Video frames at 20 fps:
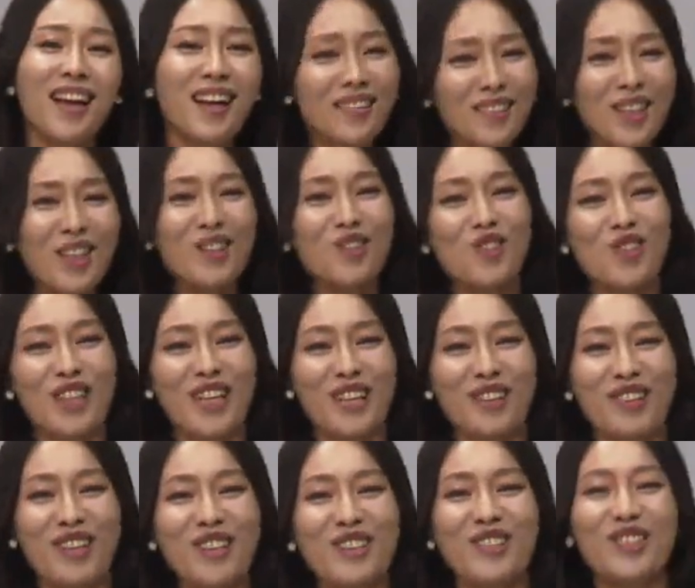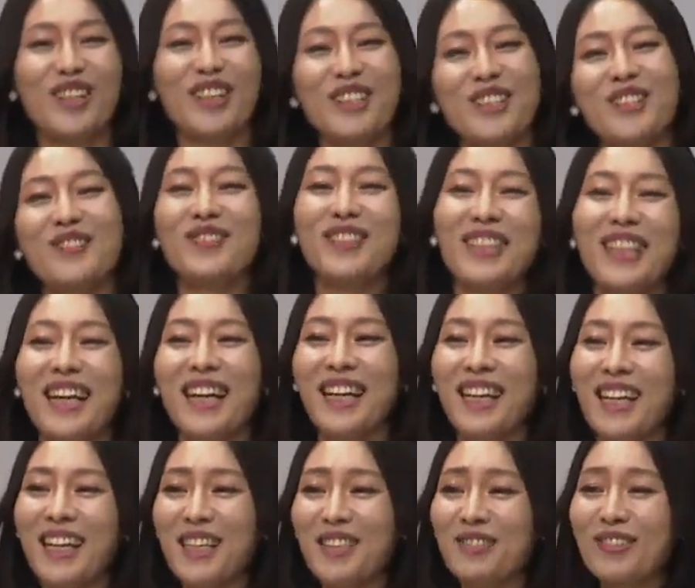상대주의라고 할 수가 있습니다.
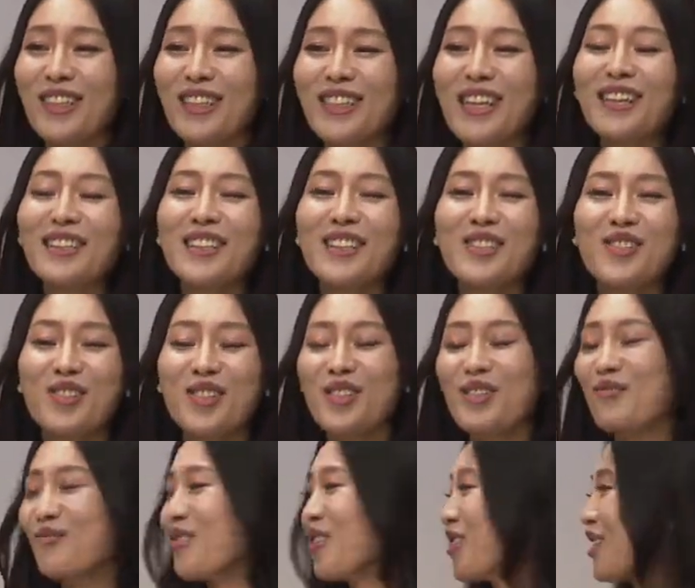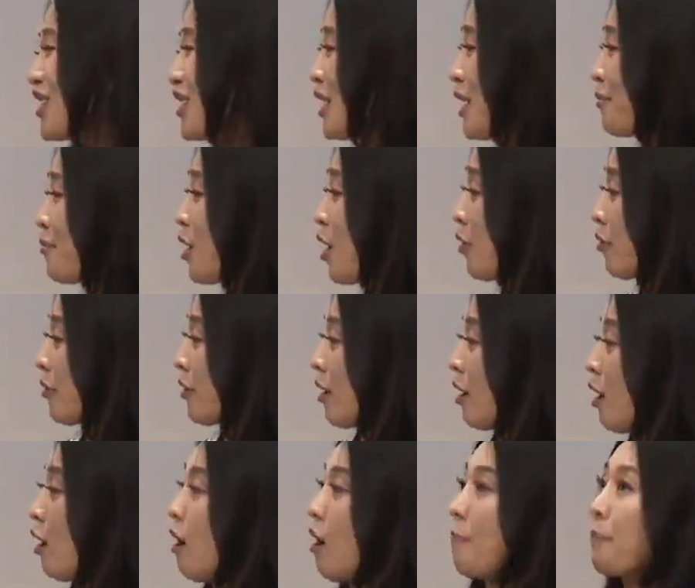문화 상대주의는 무엇이냐면
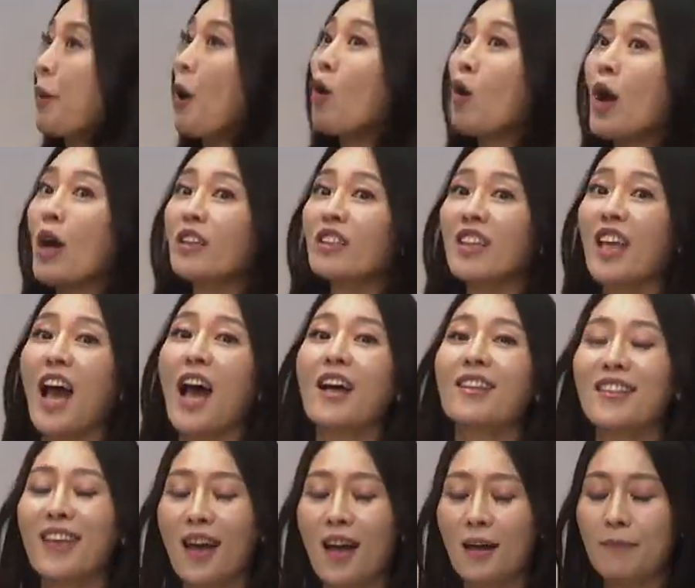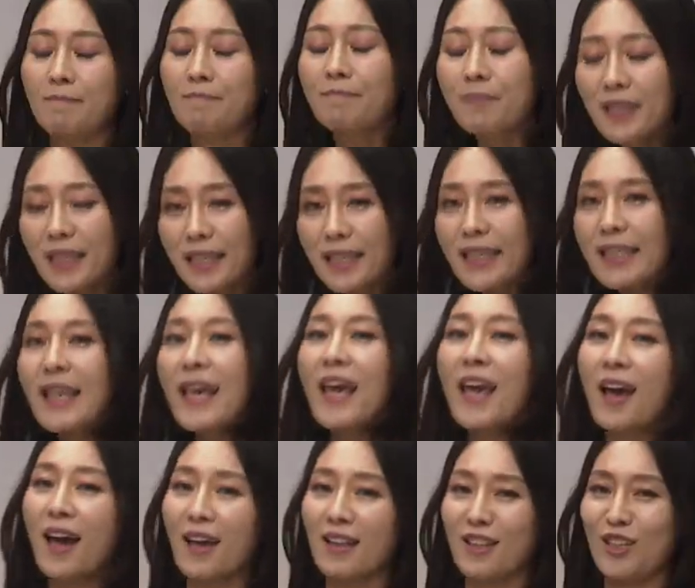평가하는 게 아니야.
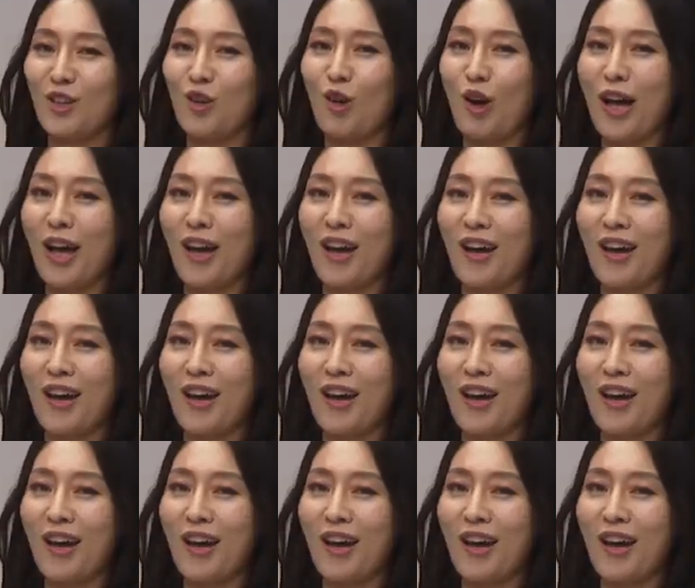이해하는 거야.